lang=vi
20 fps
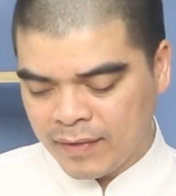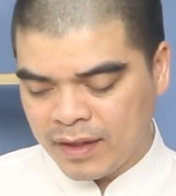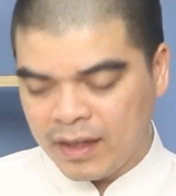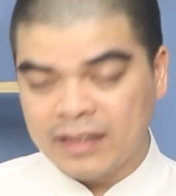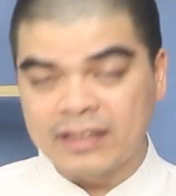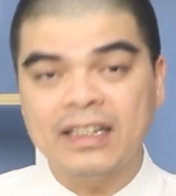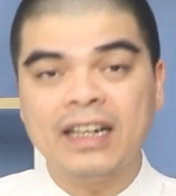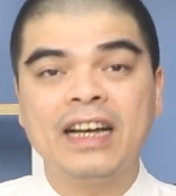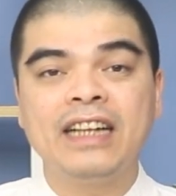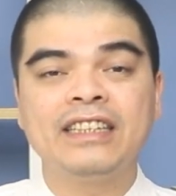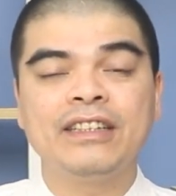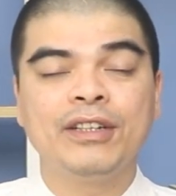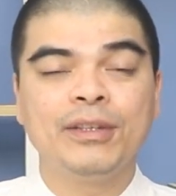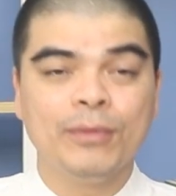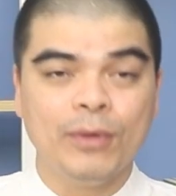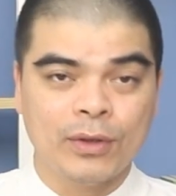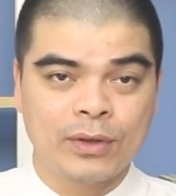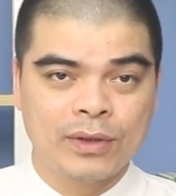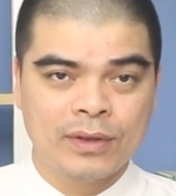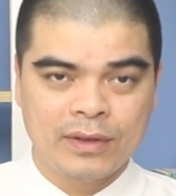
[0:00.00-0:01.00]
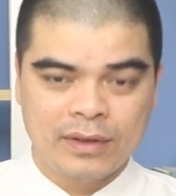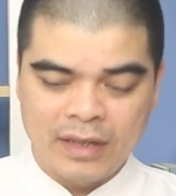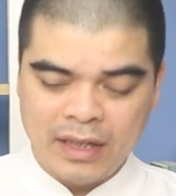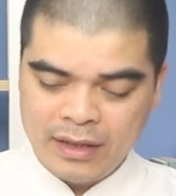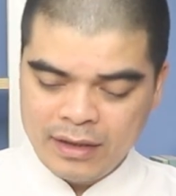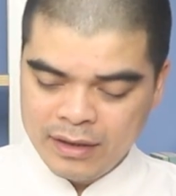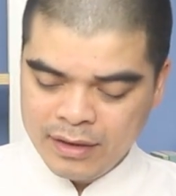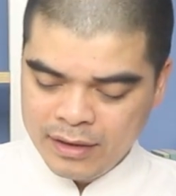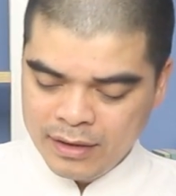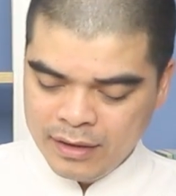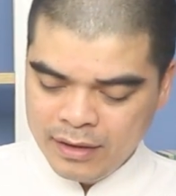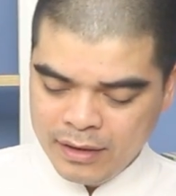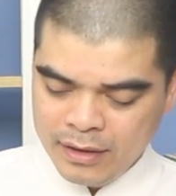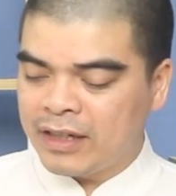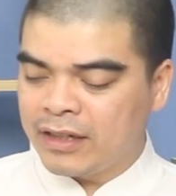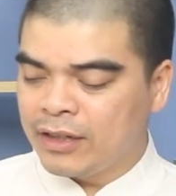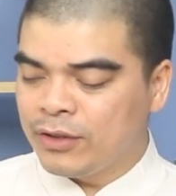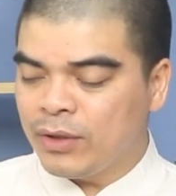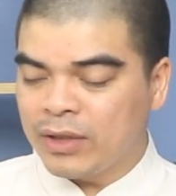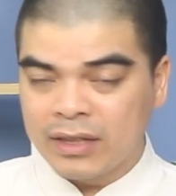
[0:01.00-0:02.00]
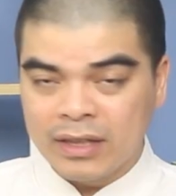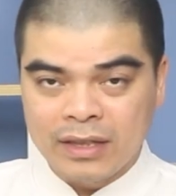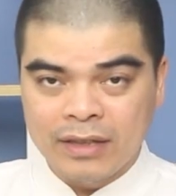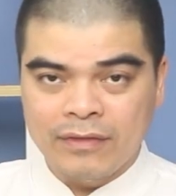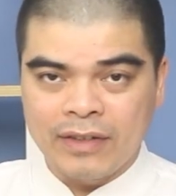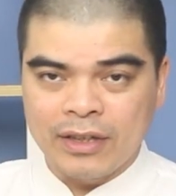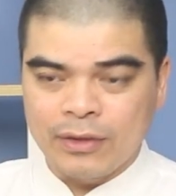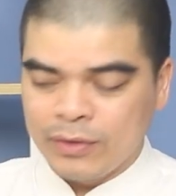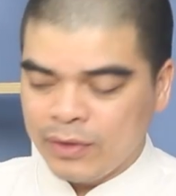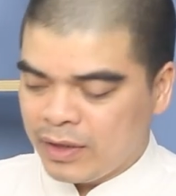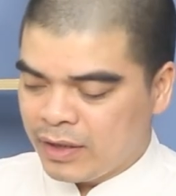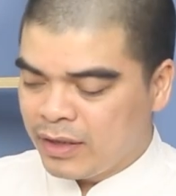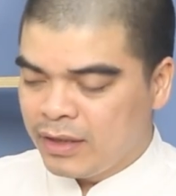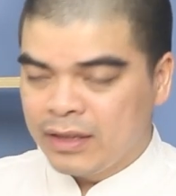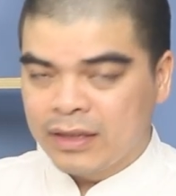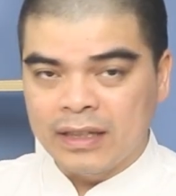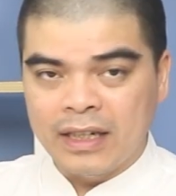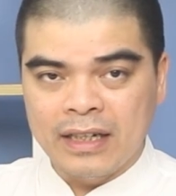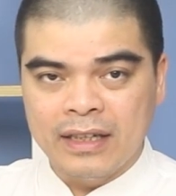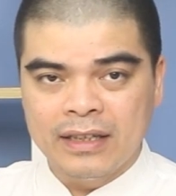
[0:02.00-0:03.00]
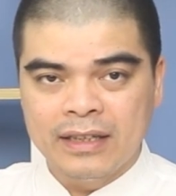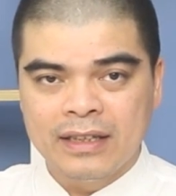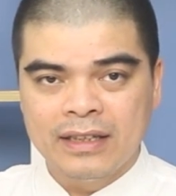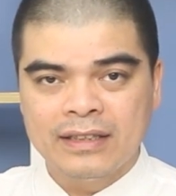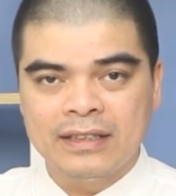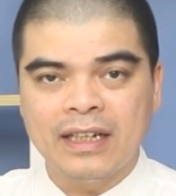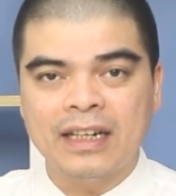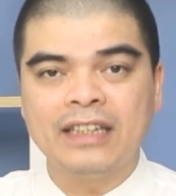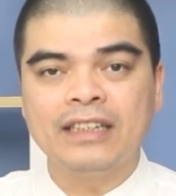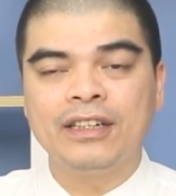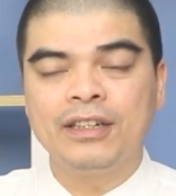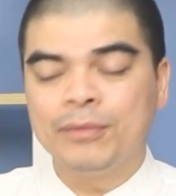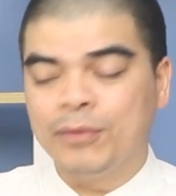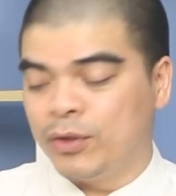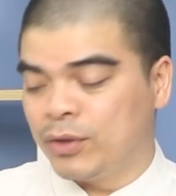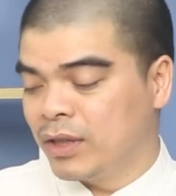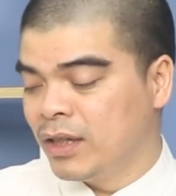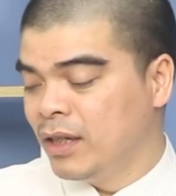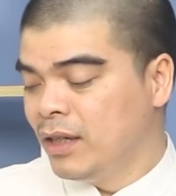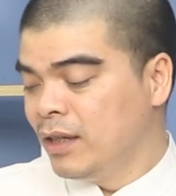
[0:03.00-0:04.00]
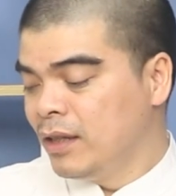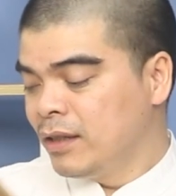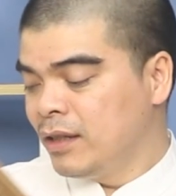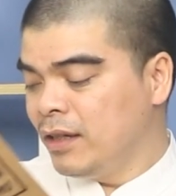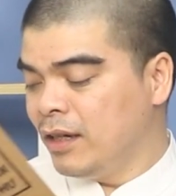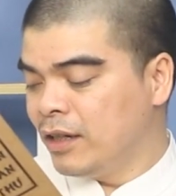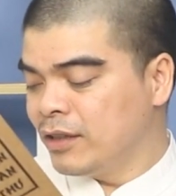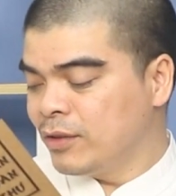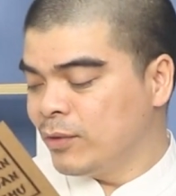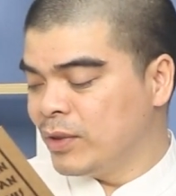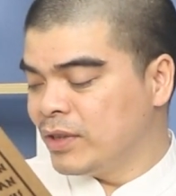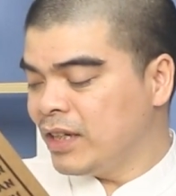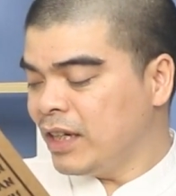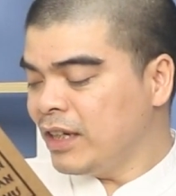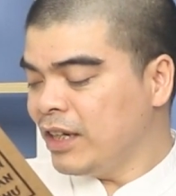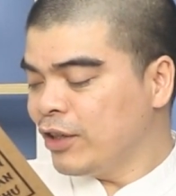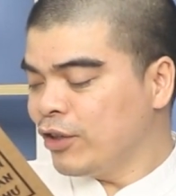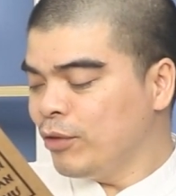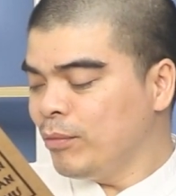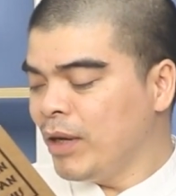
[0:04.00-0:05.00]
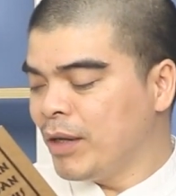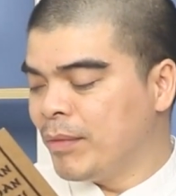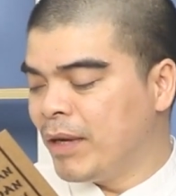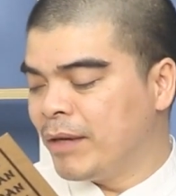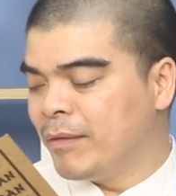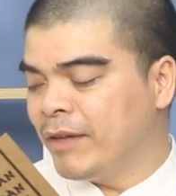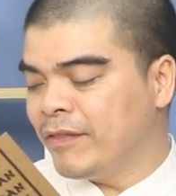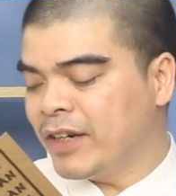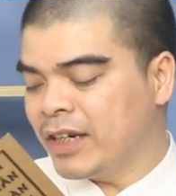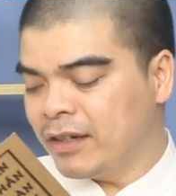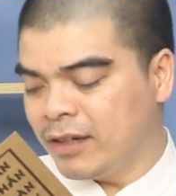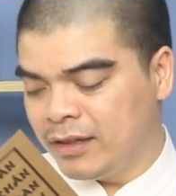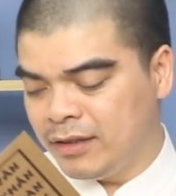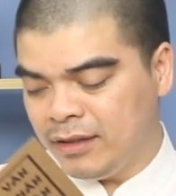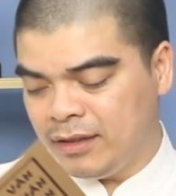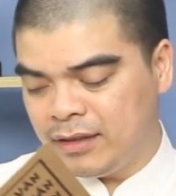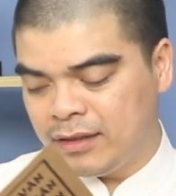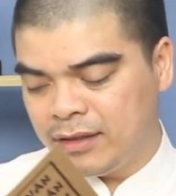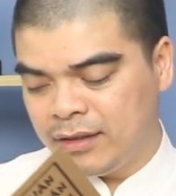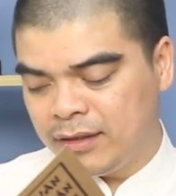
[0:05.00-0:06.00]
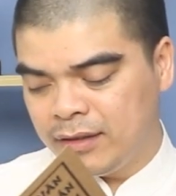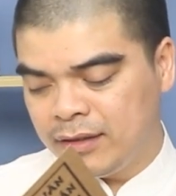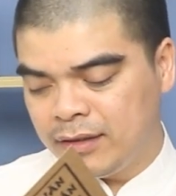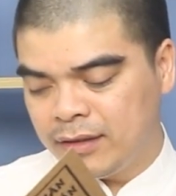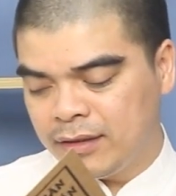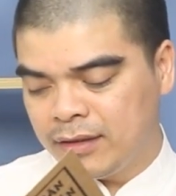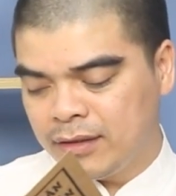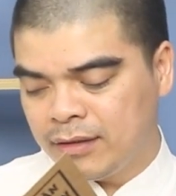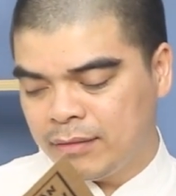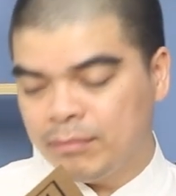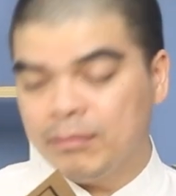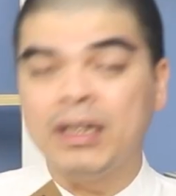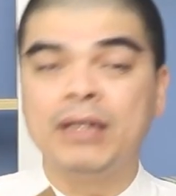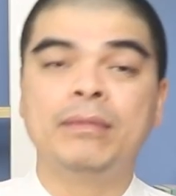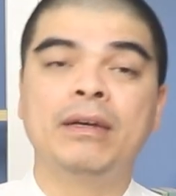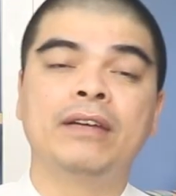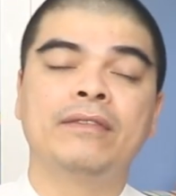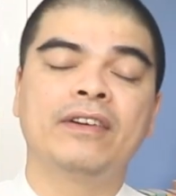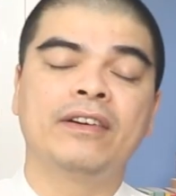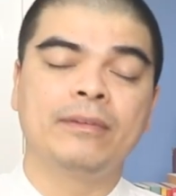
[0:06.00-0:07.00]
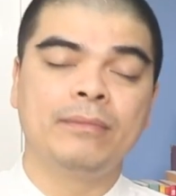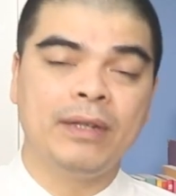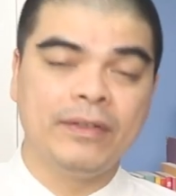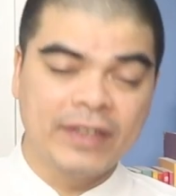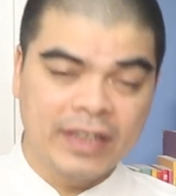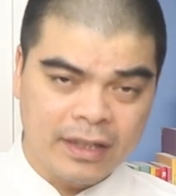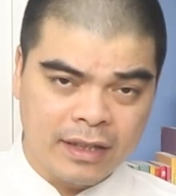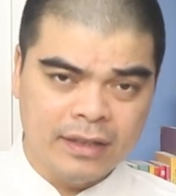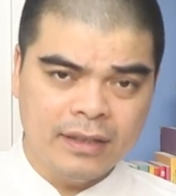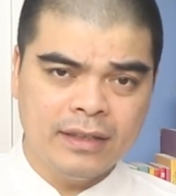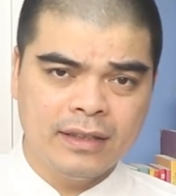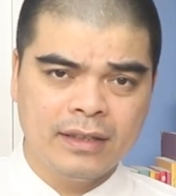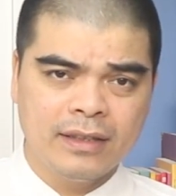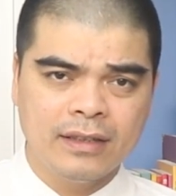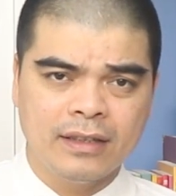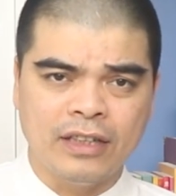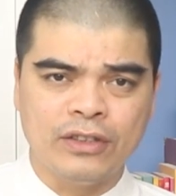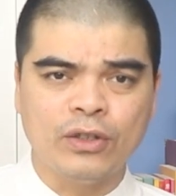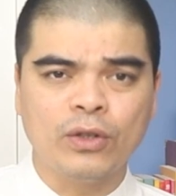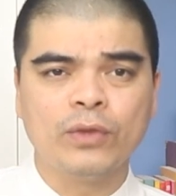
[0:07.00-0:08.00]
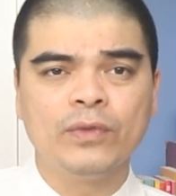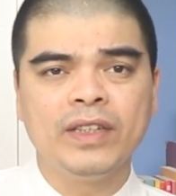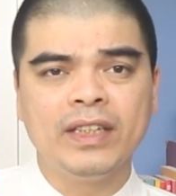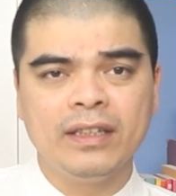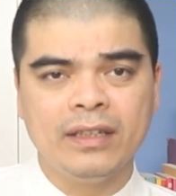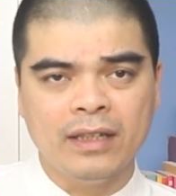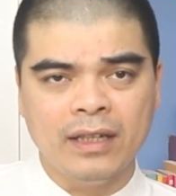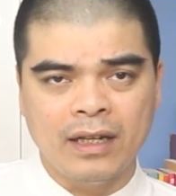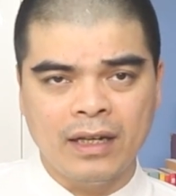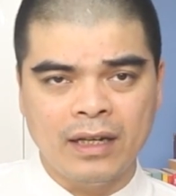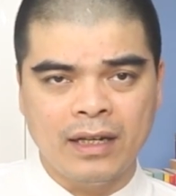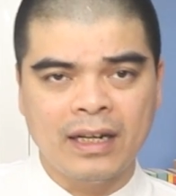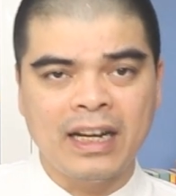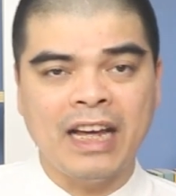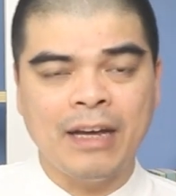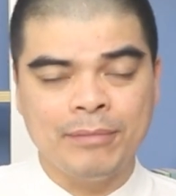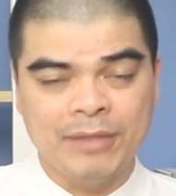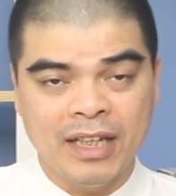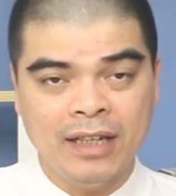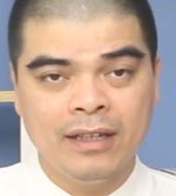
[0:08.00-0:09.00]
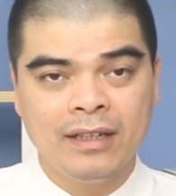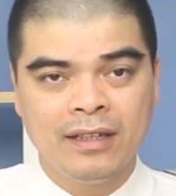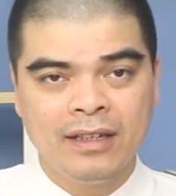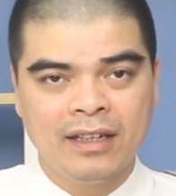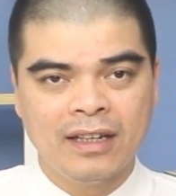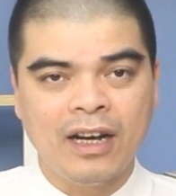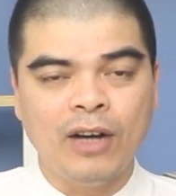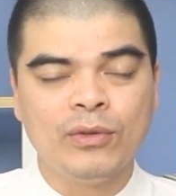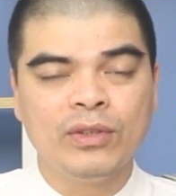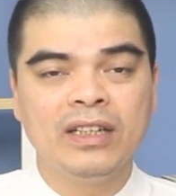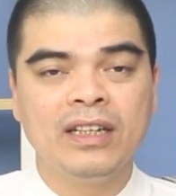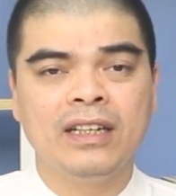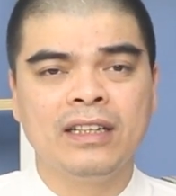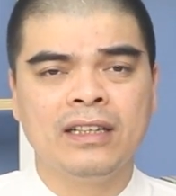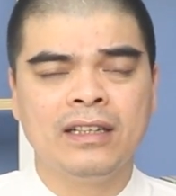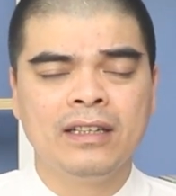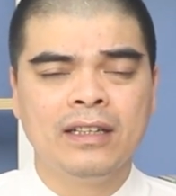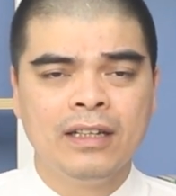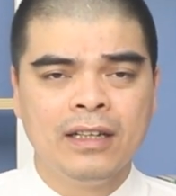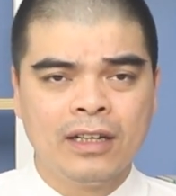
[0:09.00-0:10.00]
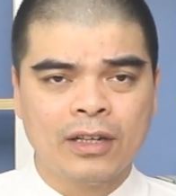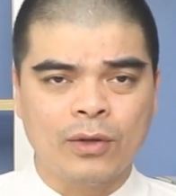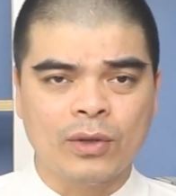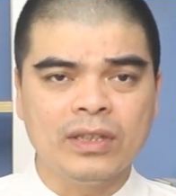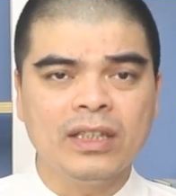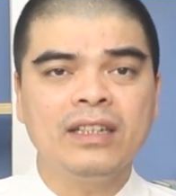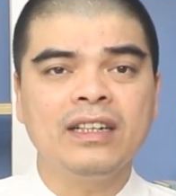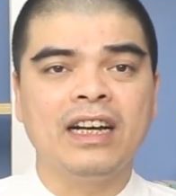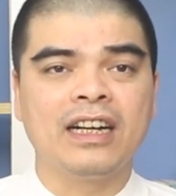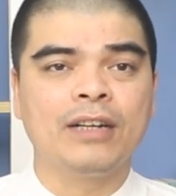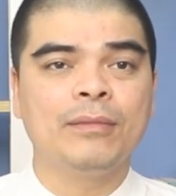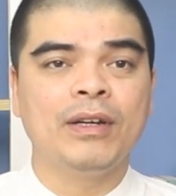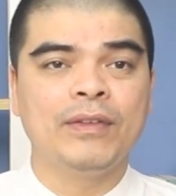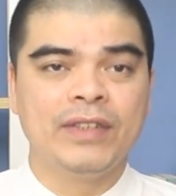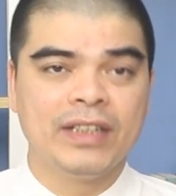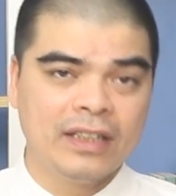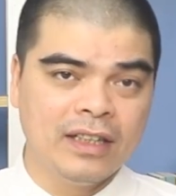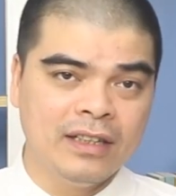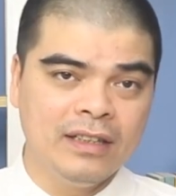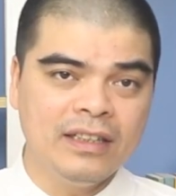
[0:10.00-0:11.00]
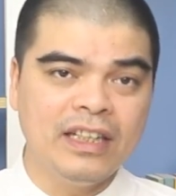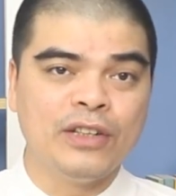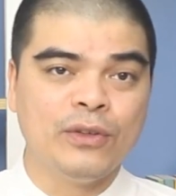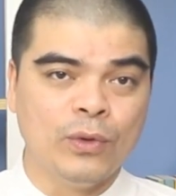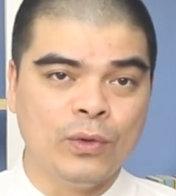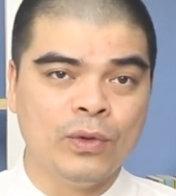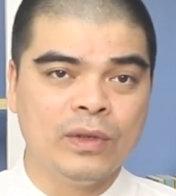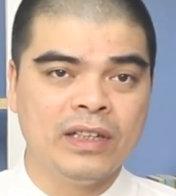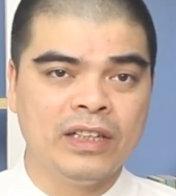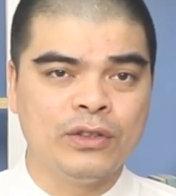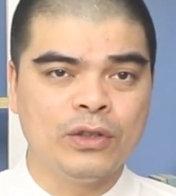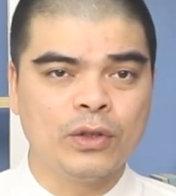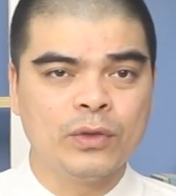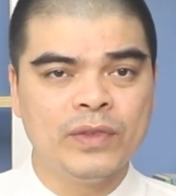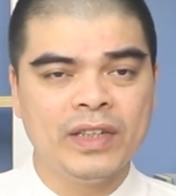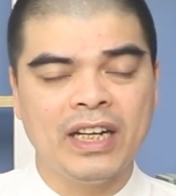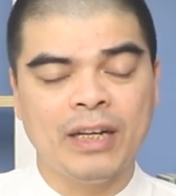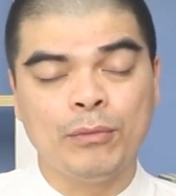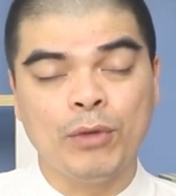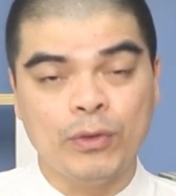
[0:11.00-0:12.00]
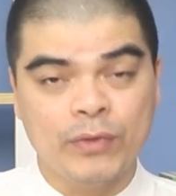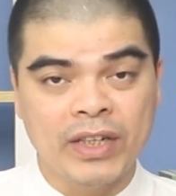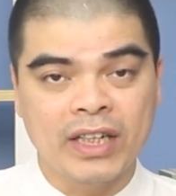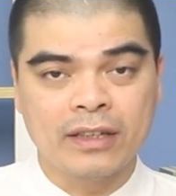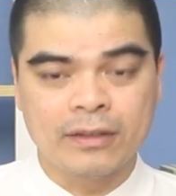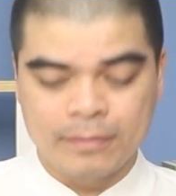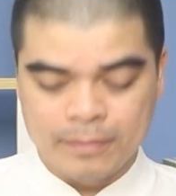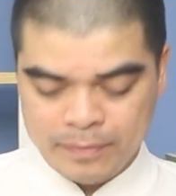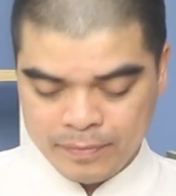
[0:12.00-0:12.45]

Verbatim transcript: Ở trang 201 đây, Văn Khấn Tuần Thư, Văn Khấn Tuần Thư đây, trang 201. Thì ở cuốn sách này có 77 bài văn khấn. 77 bài văn khấn để cho quý vị làm nhé. Hầu như là có tất cả các bài văn khấn đầy đủ để cho quý vị làm mọi việc.